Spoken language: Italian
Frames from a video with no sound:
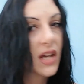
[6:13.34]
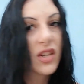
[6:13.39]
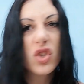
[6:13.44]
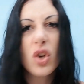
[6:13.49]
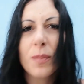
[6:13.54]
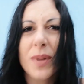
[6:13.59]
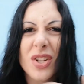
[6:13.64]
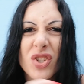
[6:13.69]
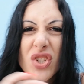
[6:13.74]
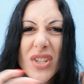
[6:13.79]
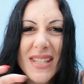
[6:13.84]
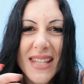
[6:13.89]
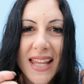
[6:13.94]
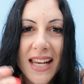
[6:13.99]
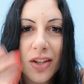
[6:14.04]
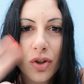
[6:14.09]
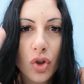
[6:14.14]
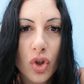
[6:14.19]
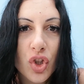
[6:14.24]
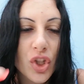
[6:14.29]
Sopra c'è
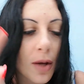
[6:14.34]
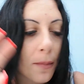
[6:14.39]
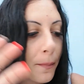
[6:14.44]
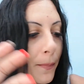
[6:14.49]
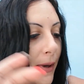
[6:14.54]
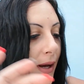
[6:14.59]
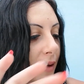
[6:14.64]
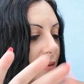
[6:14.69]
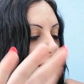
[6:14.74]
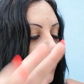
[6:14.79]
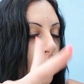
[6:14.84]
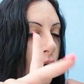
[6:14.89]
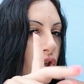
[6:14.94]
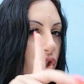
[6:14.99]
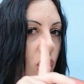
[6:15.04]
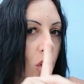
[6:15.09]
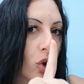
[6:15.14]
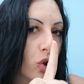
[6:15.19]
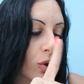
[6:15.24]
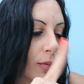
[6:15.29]
scritto champagne, però
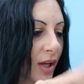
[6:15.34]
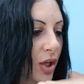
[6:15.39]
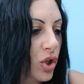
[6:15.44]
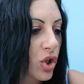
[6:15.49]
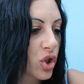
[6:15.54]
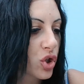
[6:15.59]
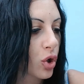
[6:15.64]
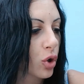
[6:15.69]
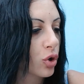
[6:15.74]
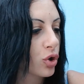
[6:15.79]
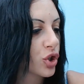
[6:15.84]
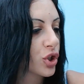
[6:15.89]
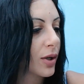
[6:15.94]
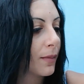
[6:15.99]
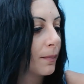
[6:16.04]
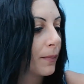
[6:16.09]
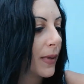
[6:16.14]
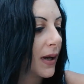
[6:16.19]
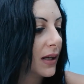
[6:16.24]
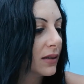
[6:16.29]
secondo me non sono
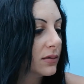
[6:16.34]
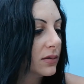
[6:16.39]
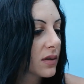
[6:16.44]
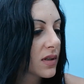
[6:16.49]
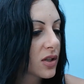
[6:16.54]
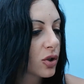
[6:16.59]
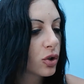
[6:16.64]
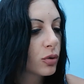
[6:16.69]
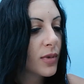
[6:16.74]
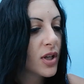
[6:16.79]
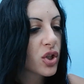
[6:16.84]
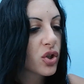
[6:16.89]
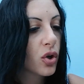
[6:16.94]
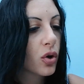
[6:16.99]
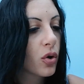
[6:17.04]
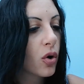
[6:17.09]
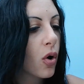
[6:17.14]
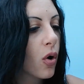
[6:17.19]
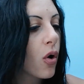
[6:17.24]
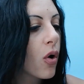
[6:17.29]
champagne, secondo me
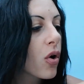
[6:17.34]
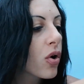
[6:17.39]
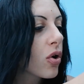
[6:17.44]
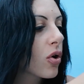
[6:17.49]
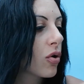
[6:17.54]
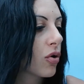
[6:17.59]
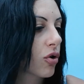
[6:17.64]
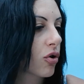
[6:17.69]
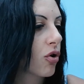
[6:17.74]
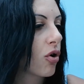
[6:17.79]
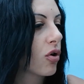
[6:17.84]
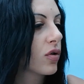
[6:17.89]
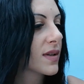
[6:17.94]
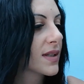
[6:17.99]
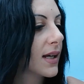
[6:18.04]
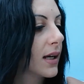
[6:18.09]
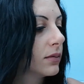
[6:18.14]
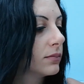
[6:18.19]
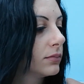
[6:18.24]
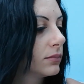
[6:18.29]
sono oro
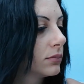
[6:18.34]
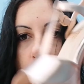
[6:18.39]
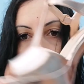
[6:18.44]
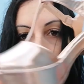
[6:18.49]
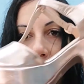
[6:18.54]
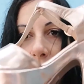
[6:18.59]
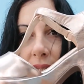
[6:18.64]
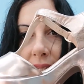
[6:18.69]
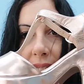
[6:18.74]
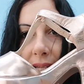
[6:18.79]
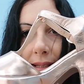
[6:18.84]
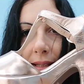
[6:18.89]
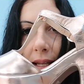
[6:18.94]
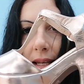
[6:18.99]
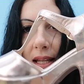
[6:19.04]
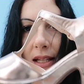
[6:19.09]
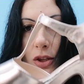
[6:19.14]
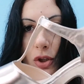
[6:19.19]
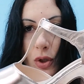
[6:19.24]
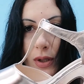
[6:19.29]
rosa. Un
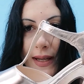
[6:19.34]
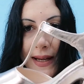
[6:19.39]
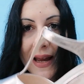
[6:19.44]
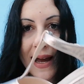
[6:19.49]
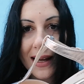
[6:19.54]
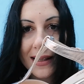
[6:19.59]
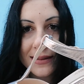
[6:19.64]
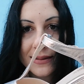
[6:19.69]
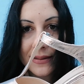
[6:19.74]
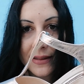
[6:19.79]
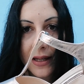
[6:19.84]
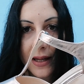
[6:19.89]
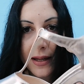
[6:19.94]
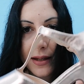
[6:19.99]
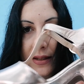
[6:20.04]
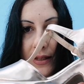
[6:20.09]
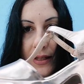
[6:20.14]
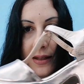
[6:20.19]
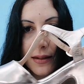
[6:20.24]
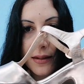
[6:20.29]
sandaletto
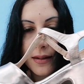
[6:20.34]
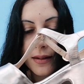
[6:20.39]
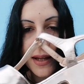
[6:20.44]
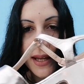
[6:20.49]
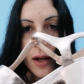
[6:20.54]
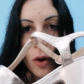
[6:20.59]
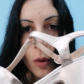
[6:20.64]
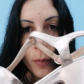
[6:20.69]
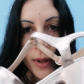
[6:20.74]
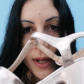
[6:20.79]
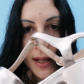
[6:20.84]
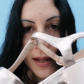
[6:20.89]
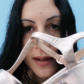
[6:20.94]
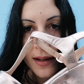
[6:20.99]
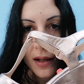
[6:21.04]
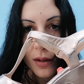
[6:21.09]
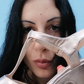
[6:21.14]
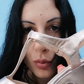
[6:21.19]
elegante in ecopelle